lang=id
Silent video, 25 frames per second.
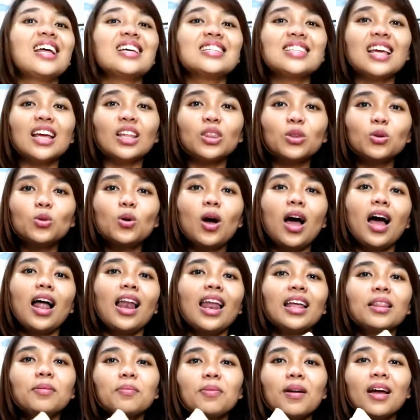satu
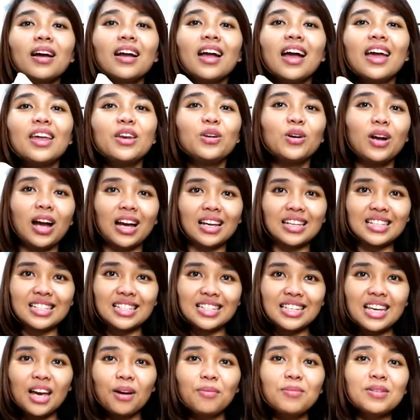alat peraga
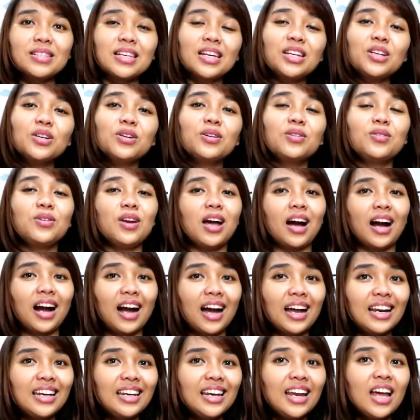edukasi yang bisa
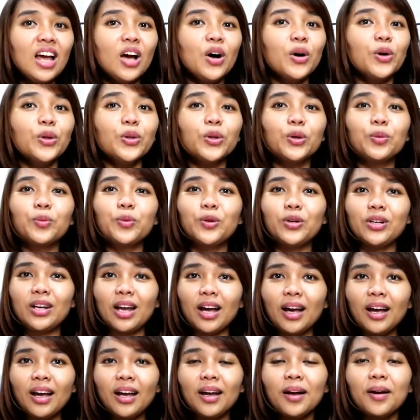digunakan untuk
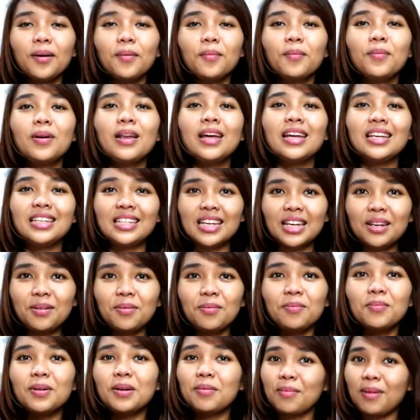Bunda belajar
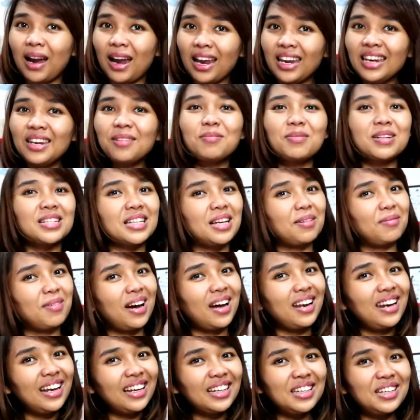bermain bersama
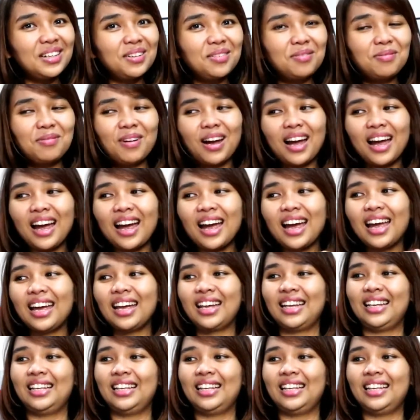anak di rumah.